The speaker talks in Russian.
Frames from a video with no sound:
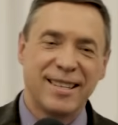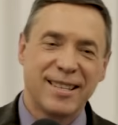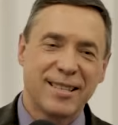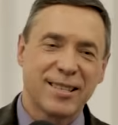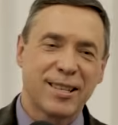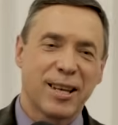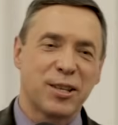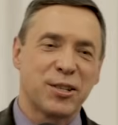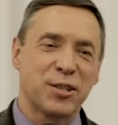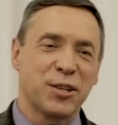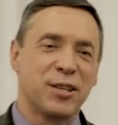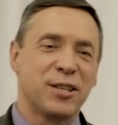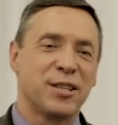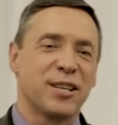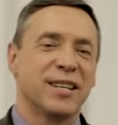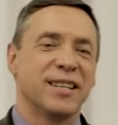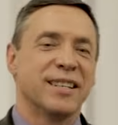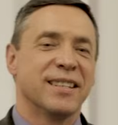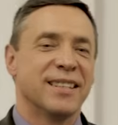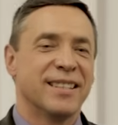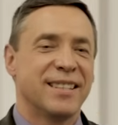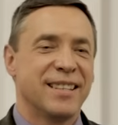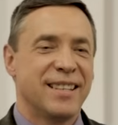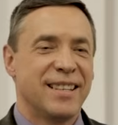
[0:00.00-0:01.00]
Скажите,
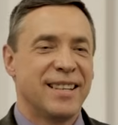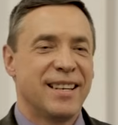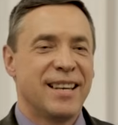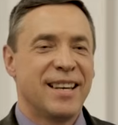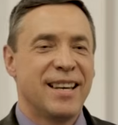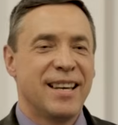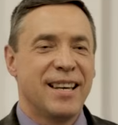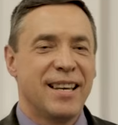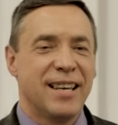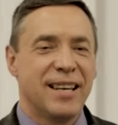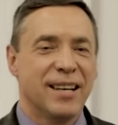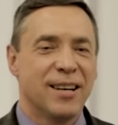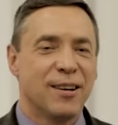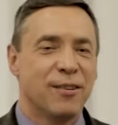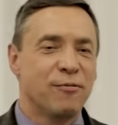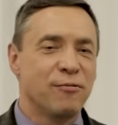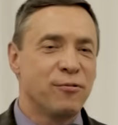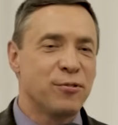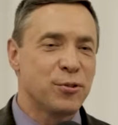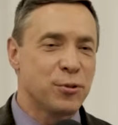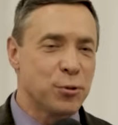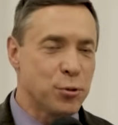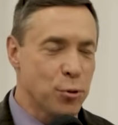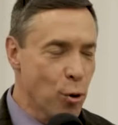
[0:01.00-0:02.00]

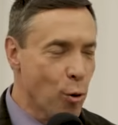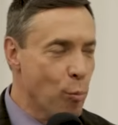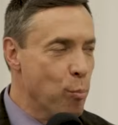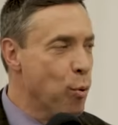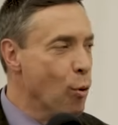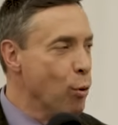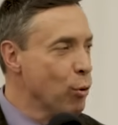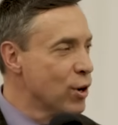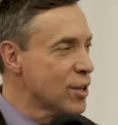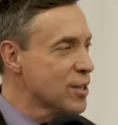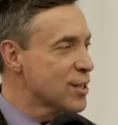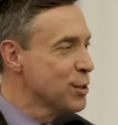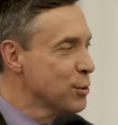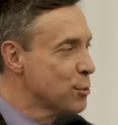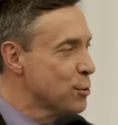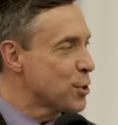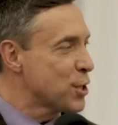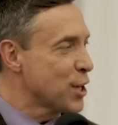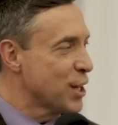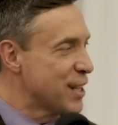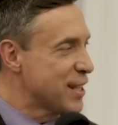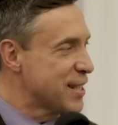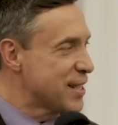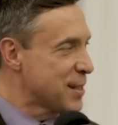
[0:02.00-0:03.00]
все Бога
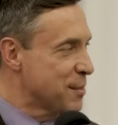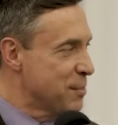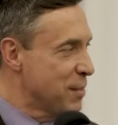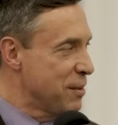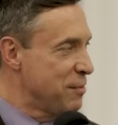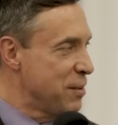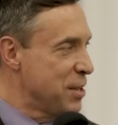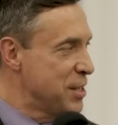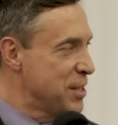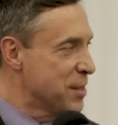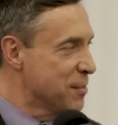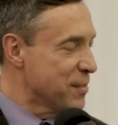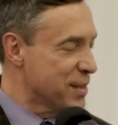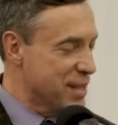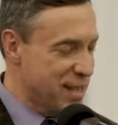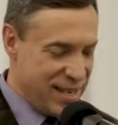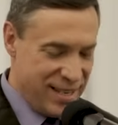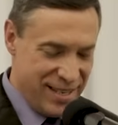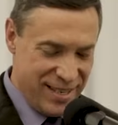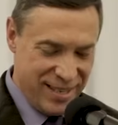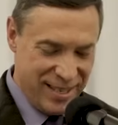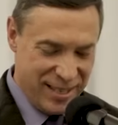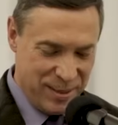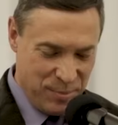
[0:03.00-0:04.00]
слушается, мы видим,
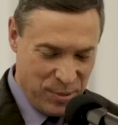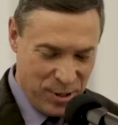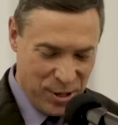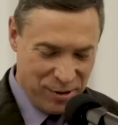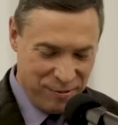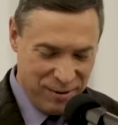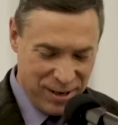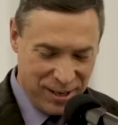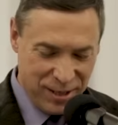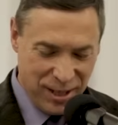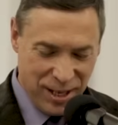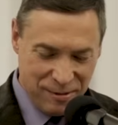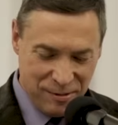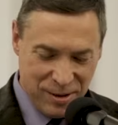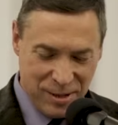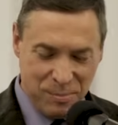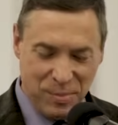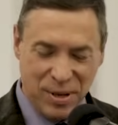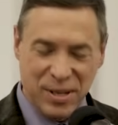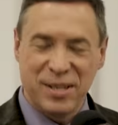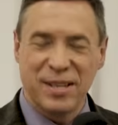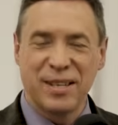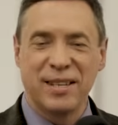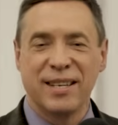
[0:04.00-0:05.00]
да, с первой главы
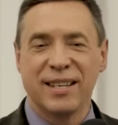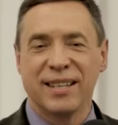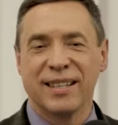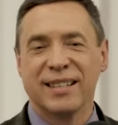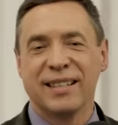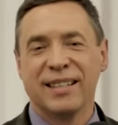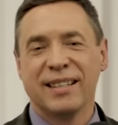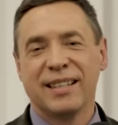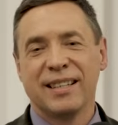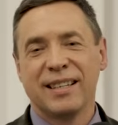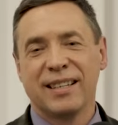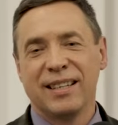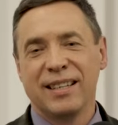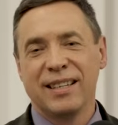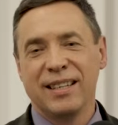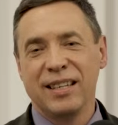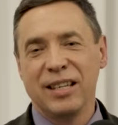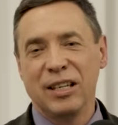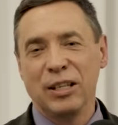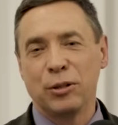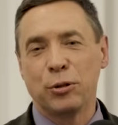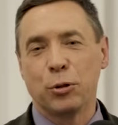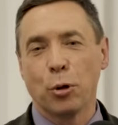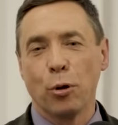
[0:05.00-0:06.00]
Бытия.
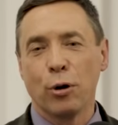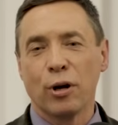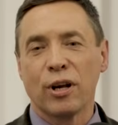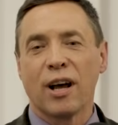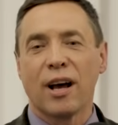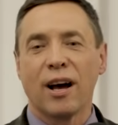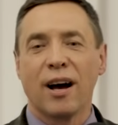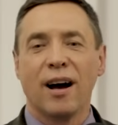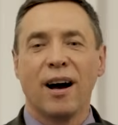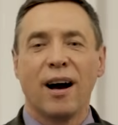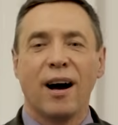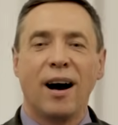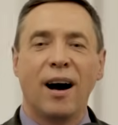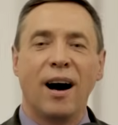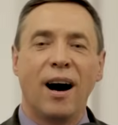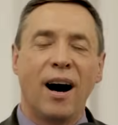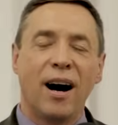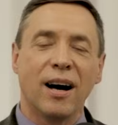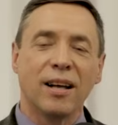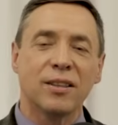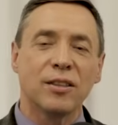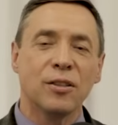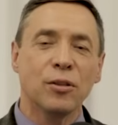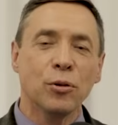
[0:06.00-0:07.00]
И только
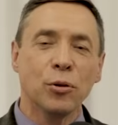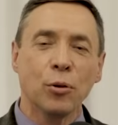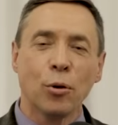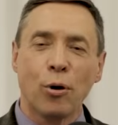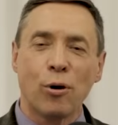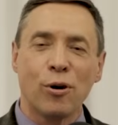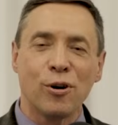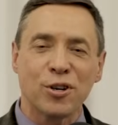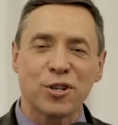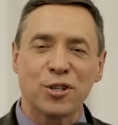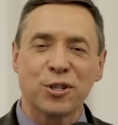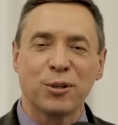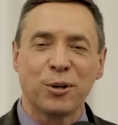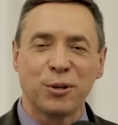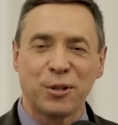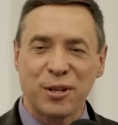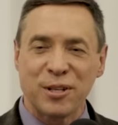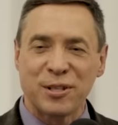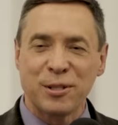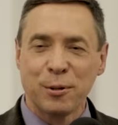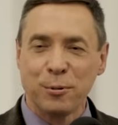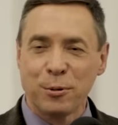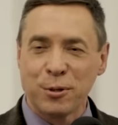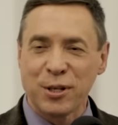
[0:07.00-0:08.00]
одно, что
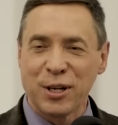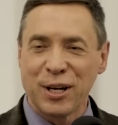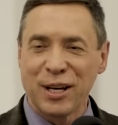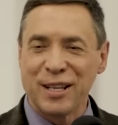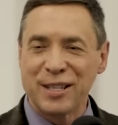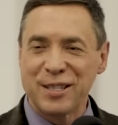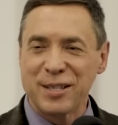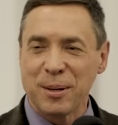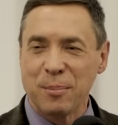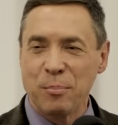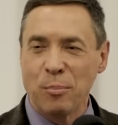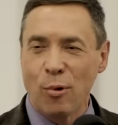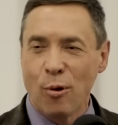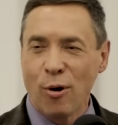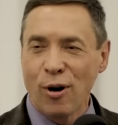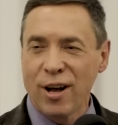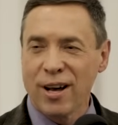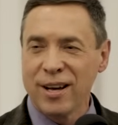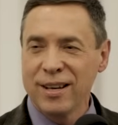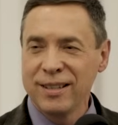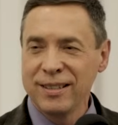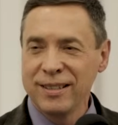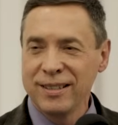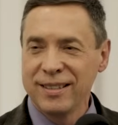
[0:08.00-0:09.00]
не слушается
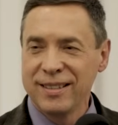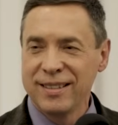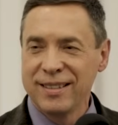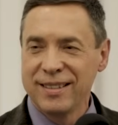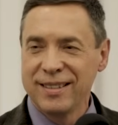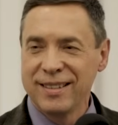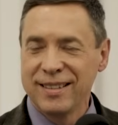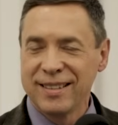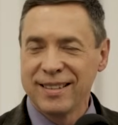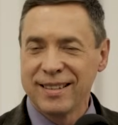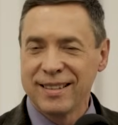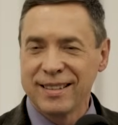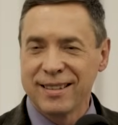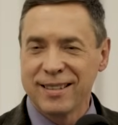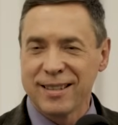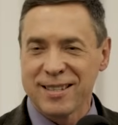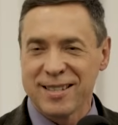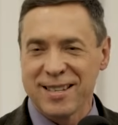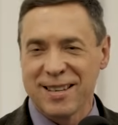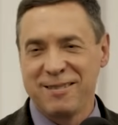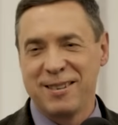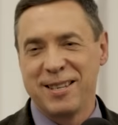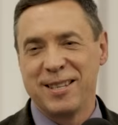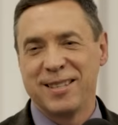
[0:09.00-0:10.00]
Бога,
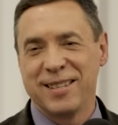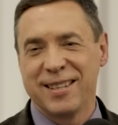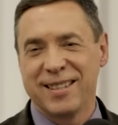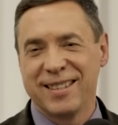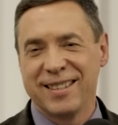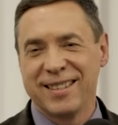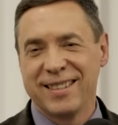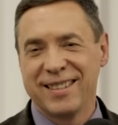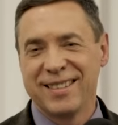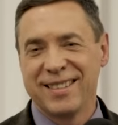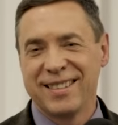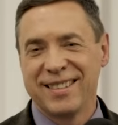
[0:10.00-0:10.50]
назовите,